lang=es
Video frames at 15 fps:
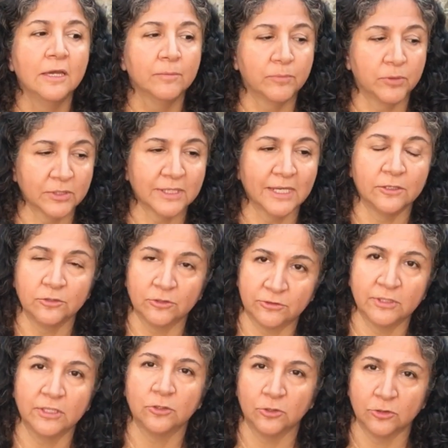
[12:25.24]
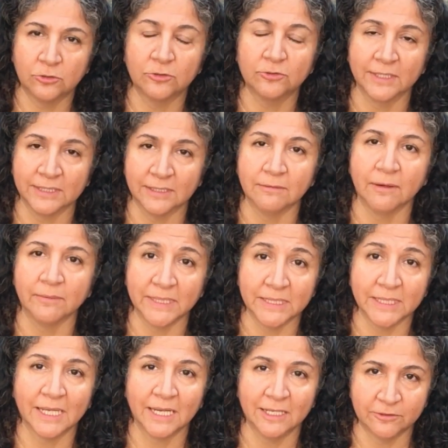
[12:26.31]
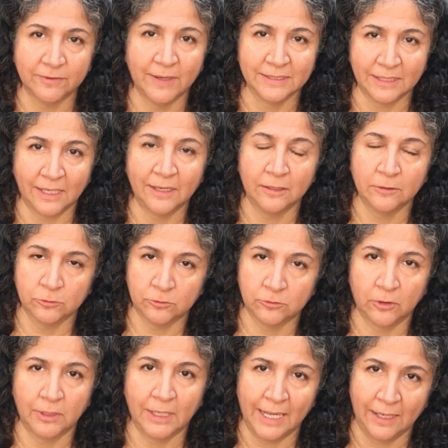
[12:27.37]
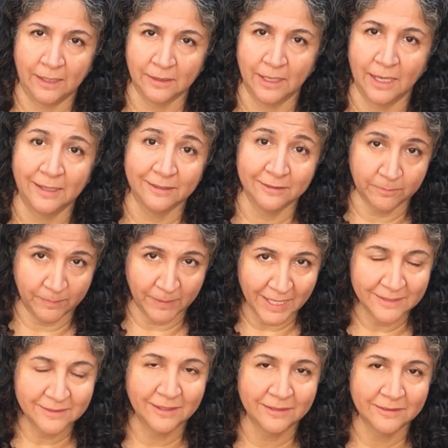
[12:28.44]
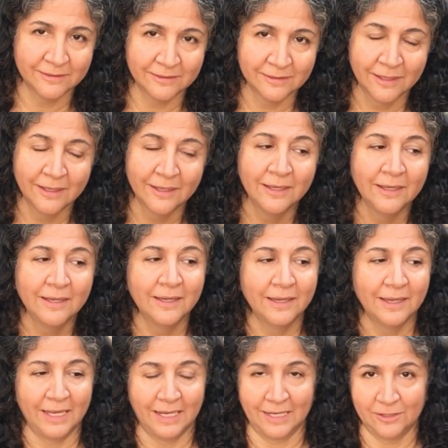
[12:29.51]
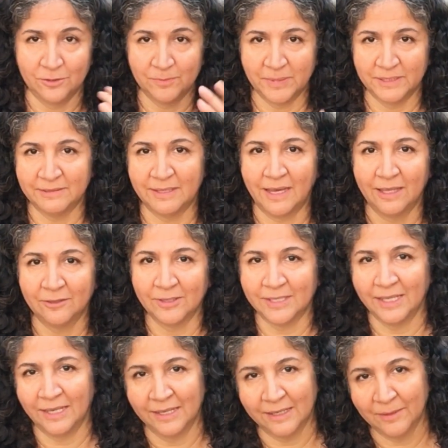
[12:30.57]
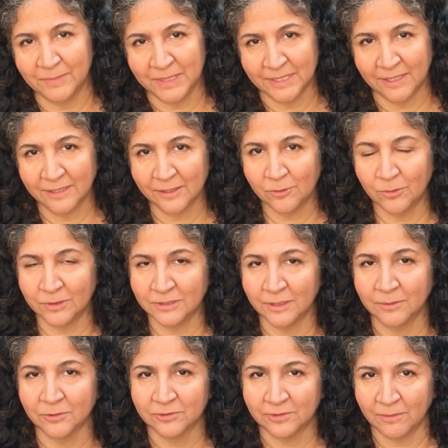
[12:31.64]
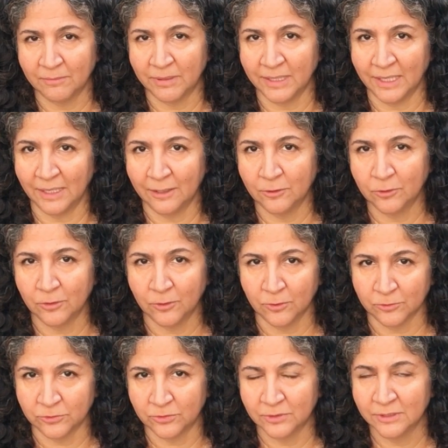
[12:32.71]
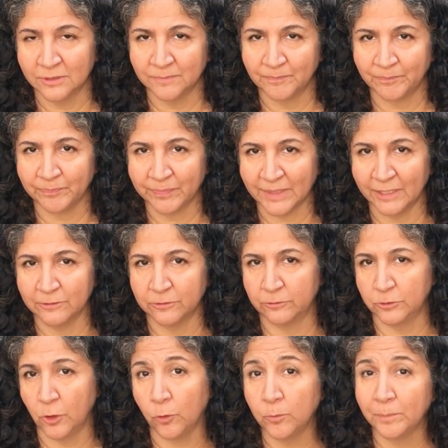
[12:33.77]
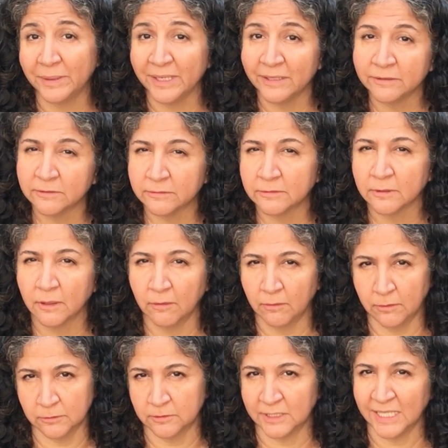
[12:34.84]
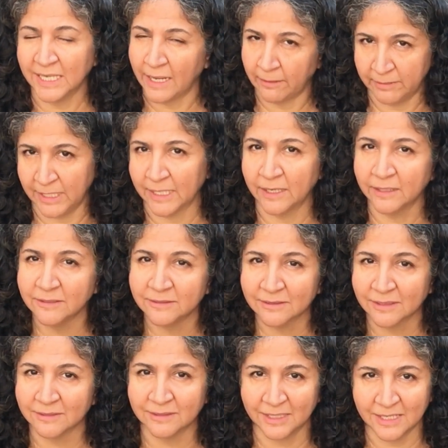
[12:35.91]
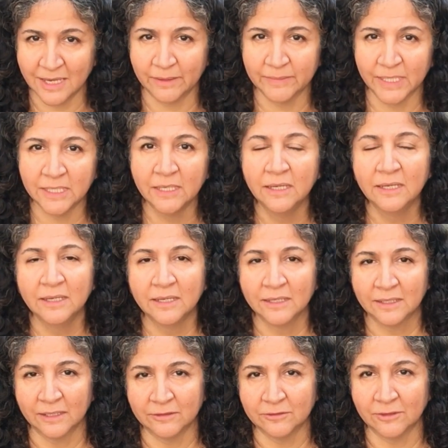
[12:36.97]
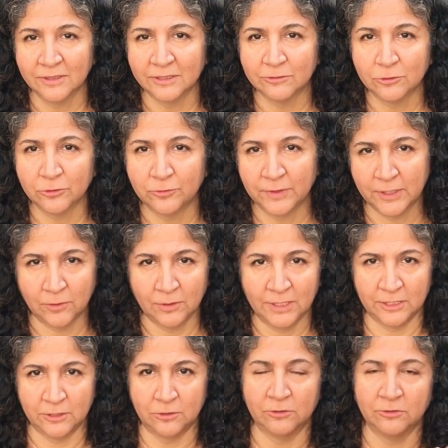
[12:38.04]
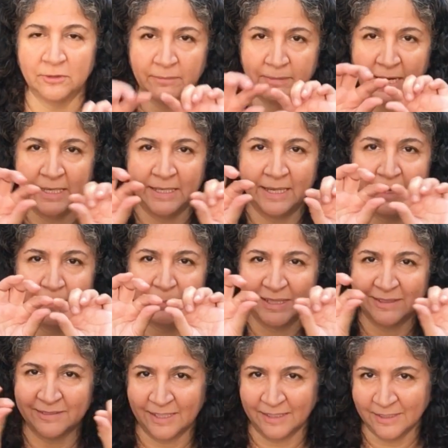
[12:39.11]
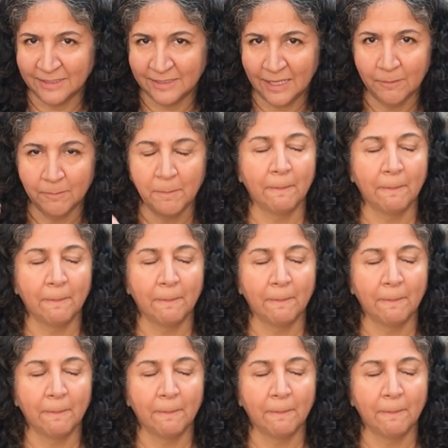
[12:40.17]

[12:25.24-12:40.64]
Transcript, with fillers: porque yo sí noto efectivamente que les falta la luz solar a las plantas. El año pasado aquí en la camita de cultivo sembré los snow peas o tirabeques que se llaman, que son estos frijolitos de vaina aplastadita.